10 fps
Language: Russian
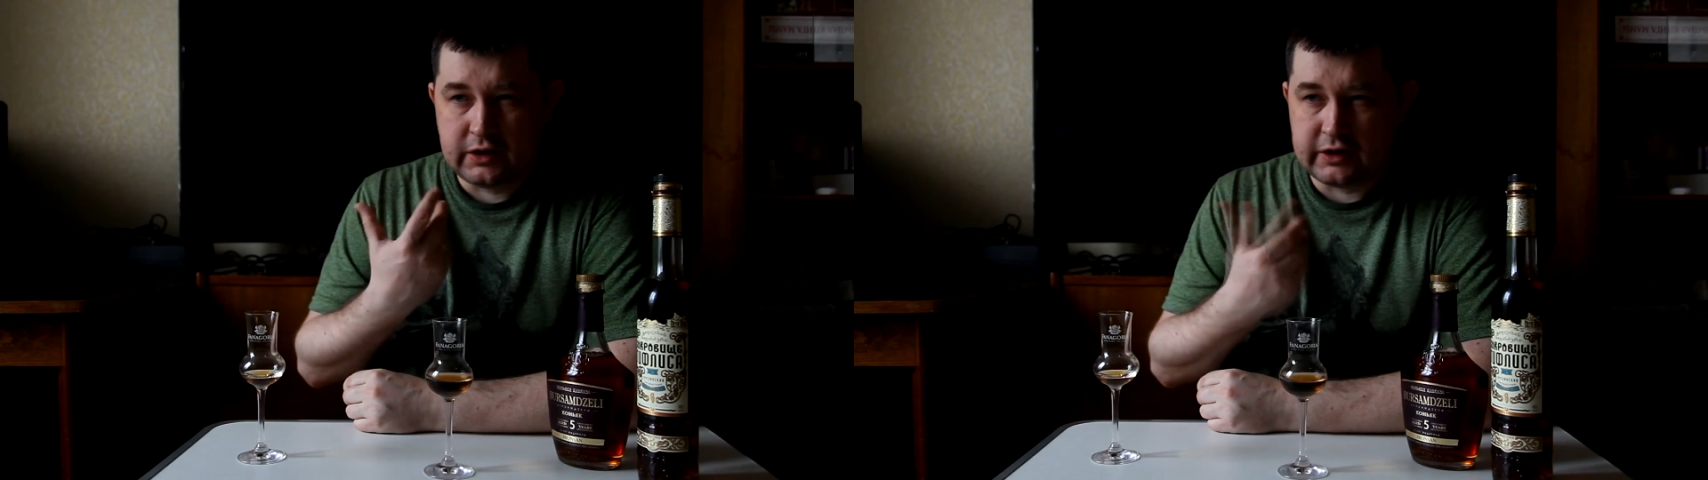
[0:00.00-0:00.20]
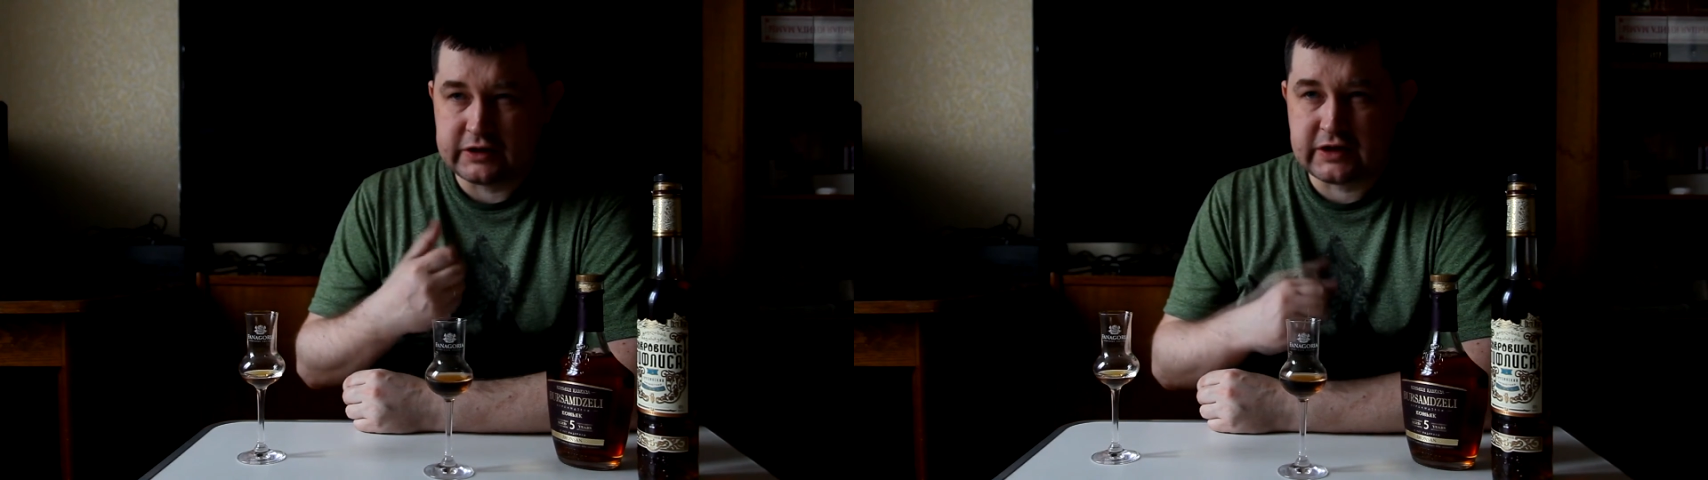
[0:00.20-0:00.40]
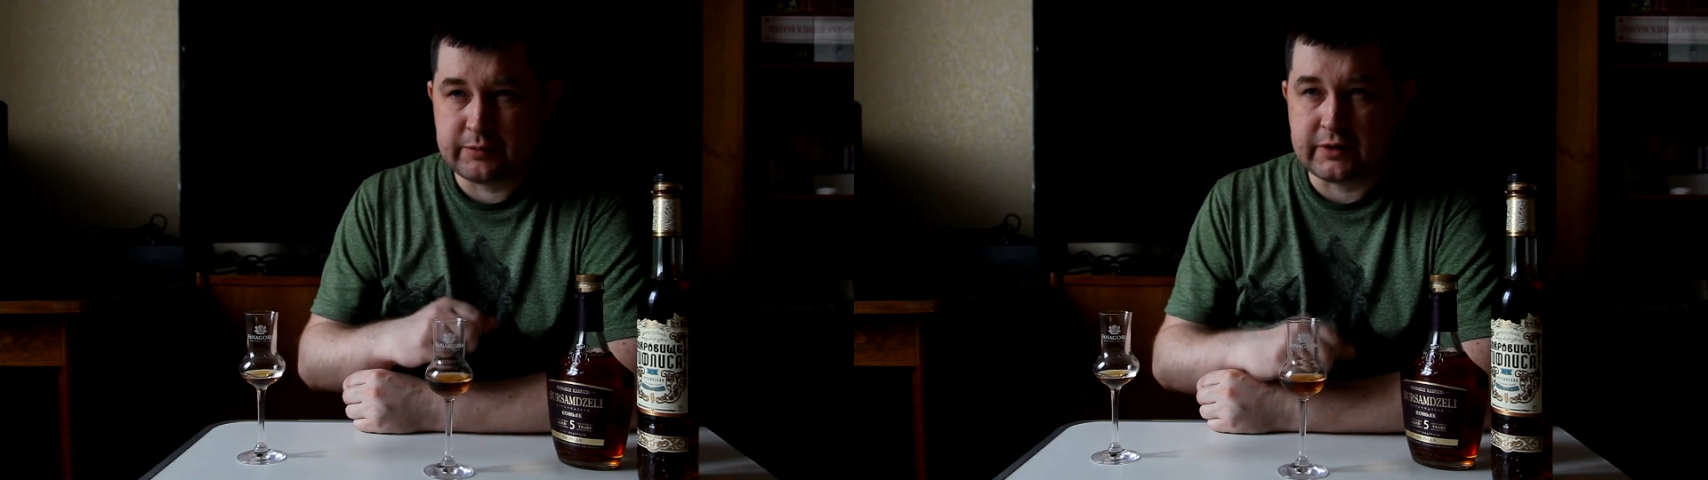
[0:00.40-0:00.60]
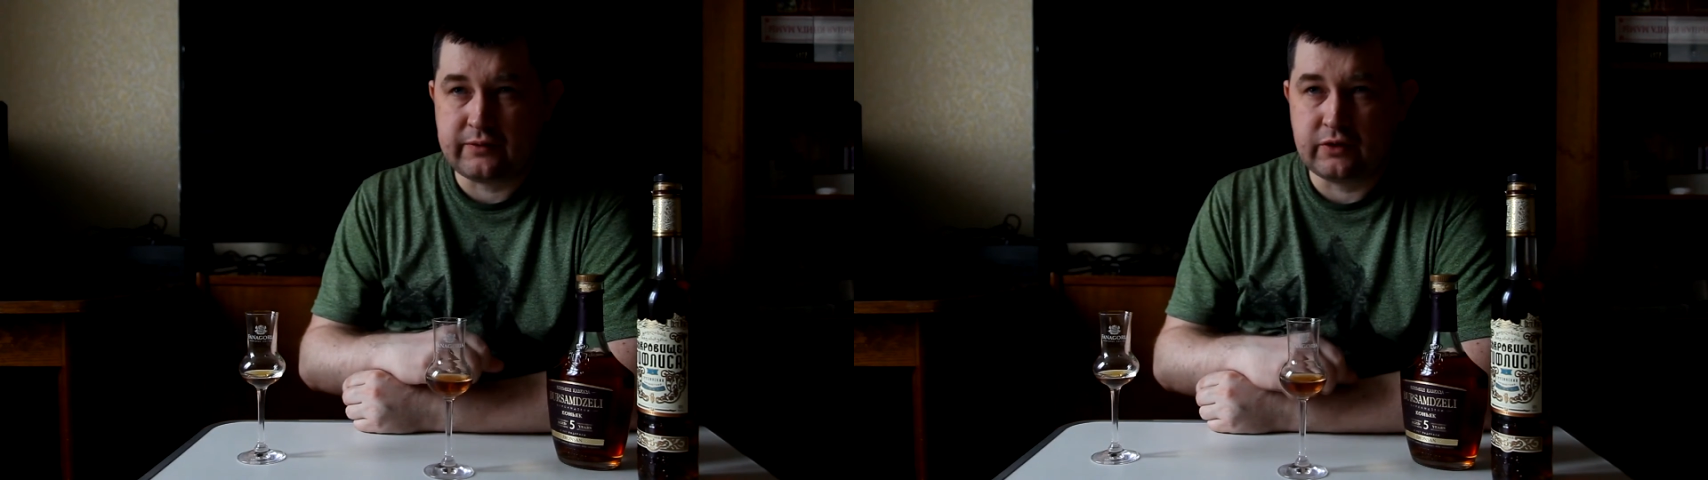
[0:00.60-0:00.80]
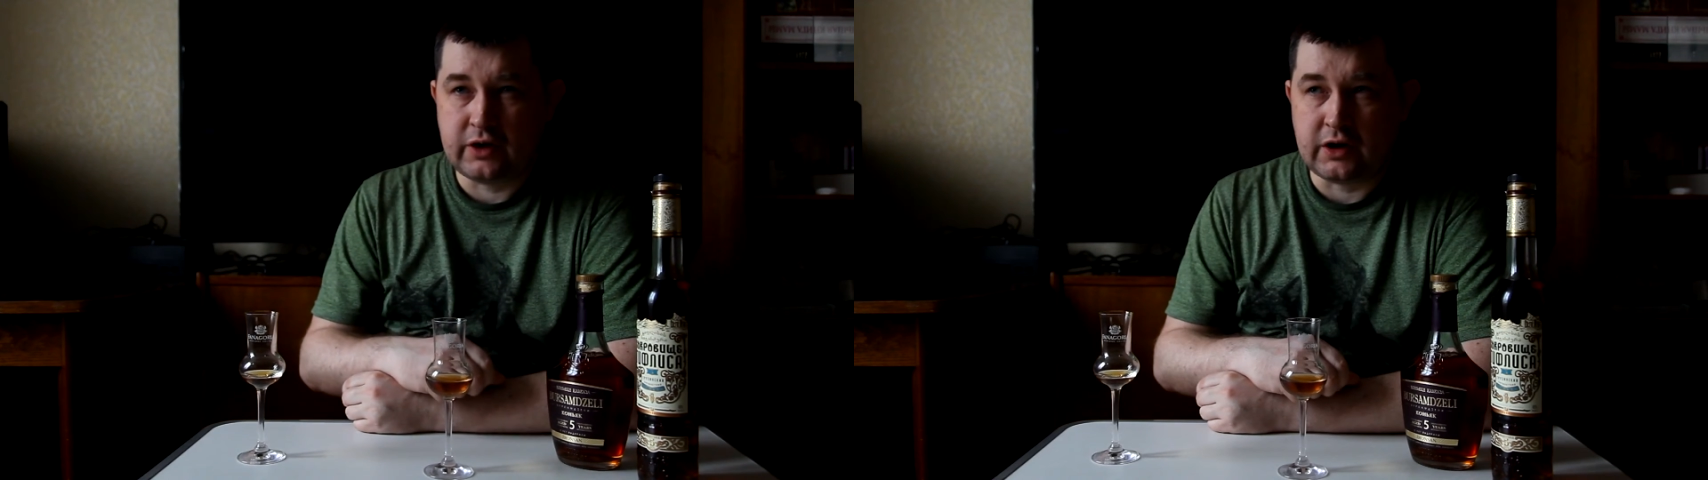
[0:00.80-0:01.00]

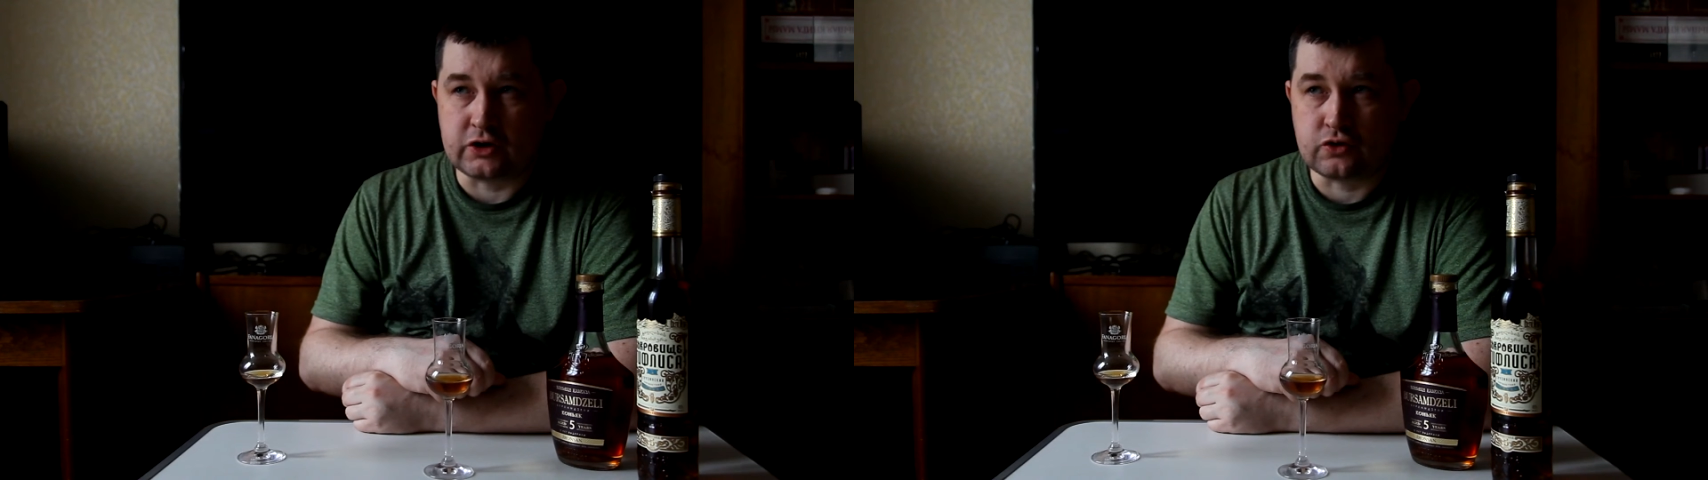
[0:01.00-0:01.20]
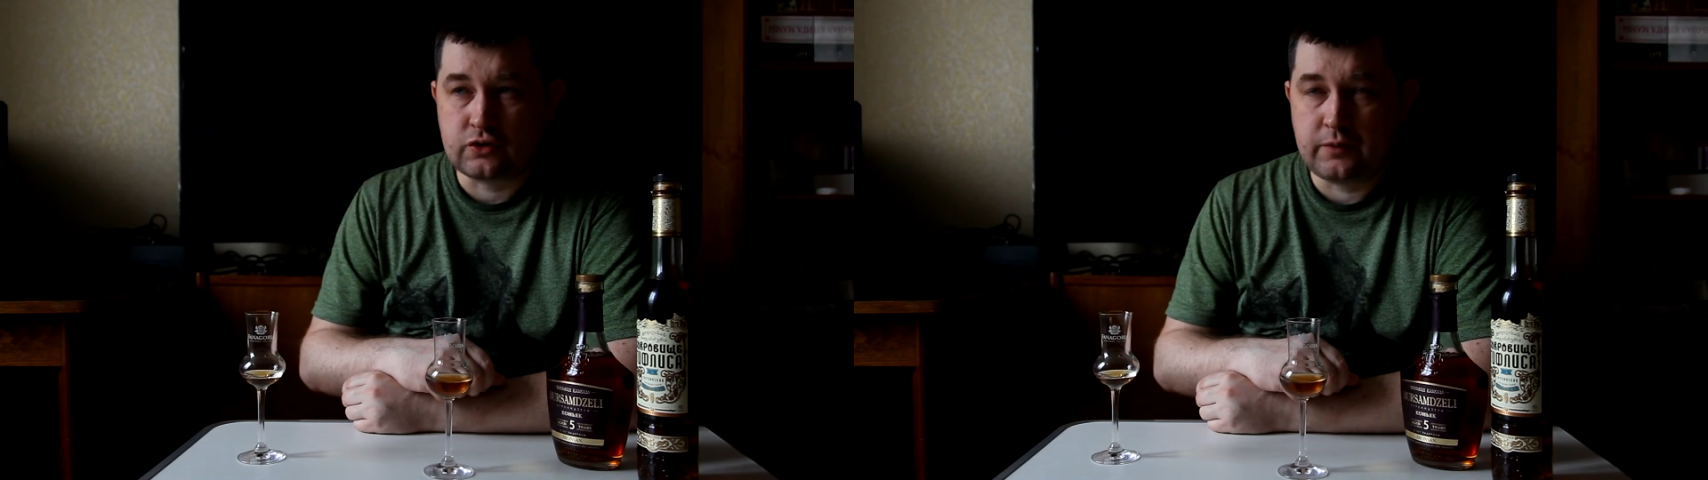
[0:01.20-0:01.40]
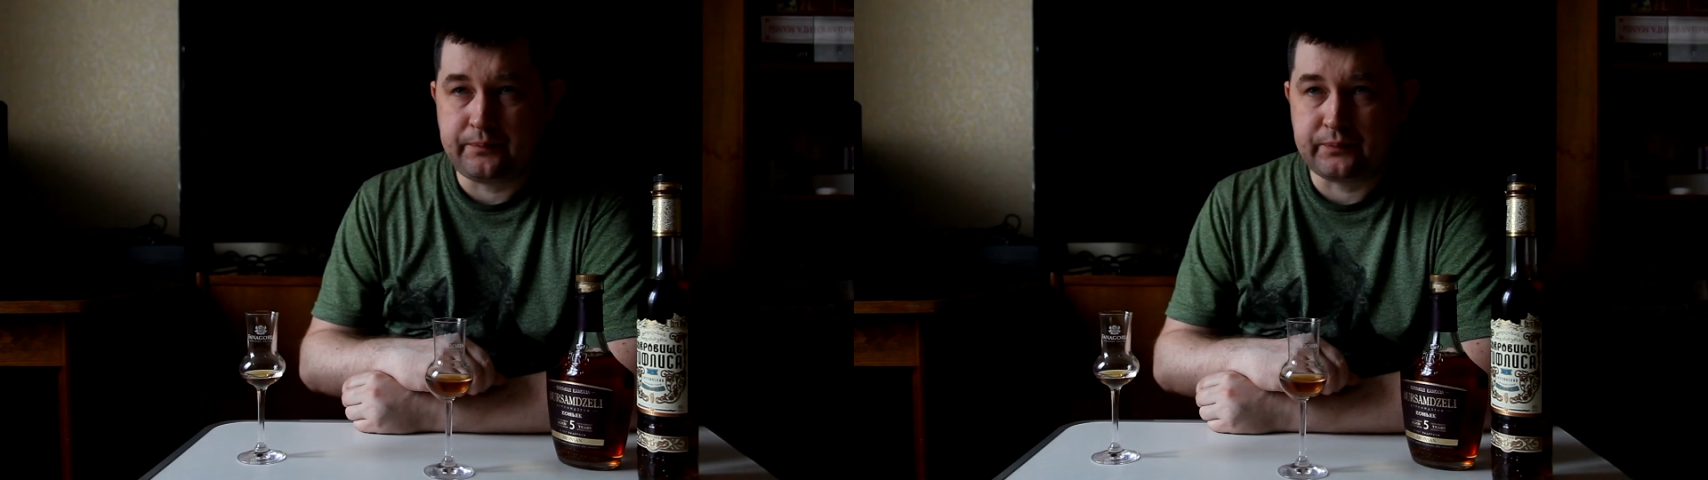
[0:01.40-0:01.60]
рецепторов, он ожог.